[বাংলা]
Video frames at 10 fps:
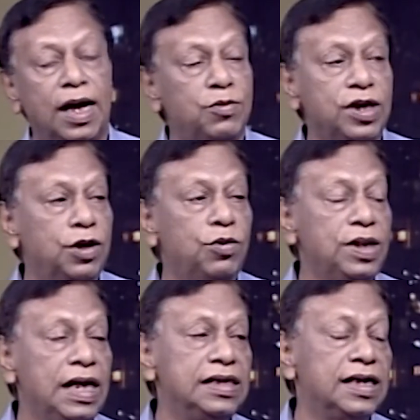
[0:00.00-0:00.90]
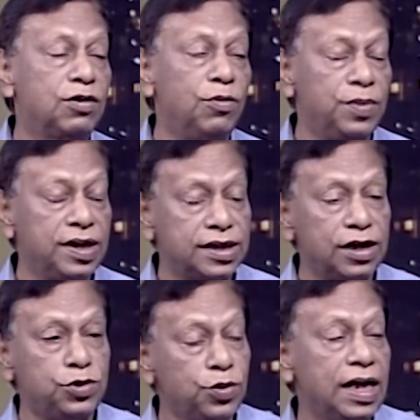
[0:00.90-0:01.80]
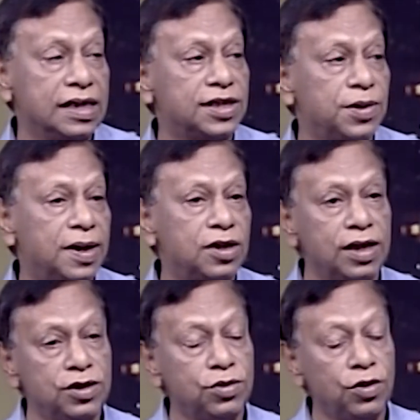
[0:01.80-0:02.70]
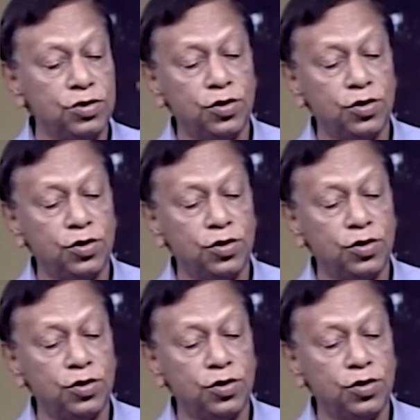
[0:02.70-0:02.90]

এমন কেউ নেই যে কম্পিটিশনে চলে আসতে পারে তো এই জন্য